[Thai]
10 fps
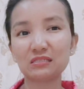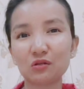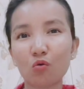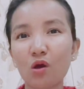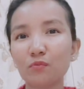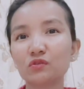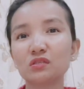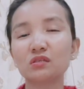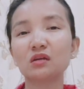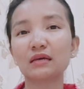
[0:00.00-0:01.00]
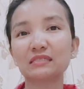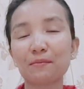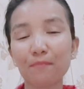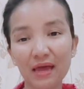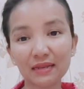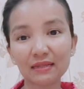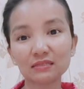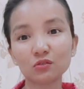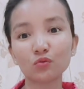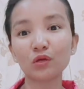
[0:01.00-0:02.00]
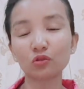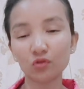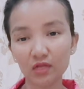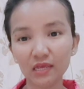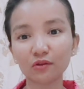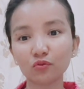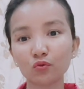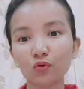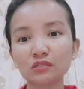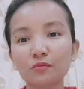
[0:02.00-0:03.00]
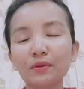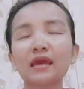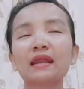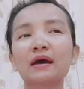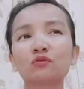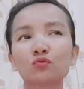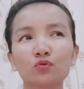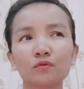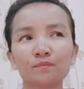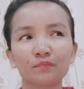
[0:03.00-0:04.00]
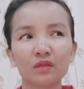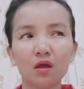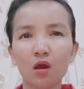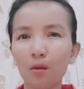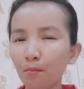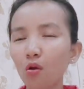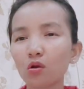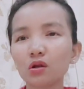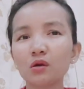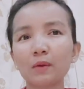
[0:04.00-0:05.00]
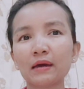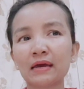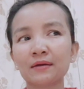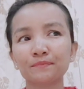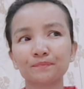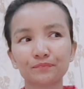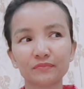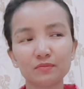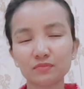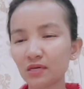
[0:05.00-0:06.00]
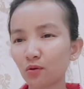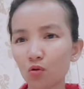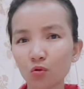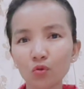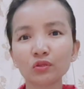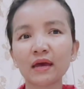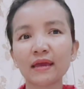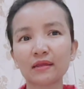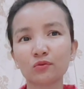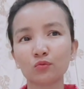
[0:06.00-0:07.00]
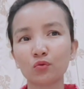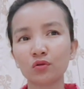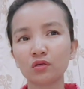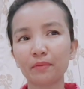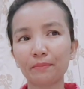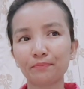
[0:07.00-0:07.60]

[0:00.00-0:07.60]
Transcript: ความรู้สึกและสัมผัสได้ด้วยตนเองนะทุกคนเะ้แพรนะ ทุกคนบอกเลยว่านะนำใจของคนไทยนะทุกคนคือแบบ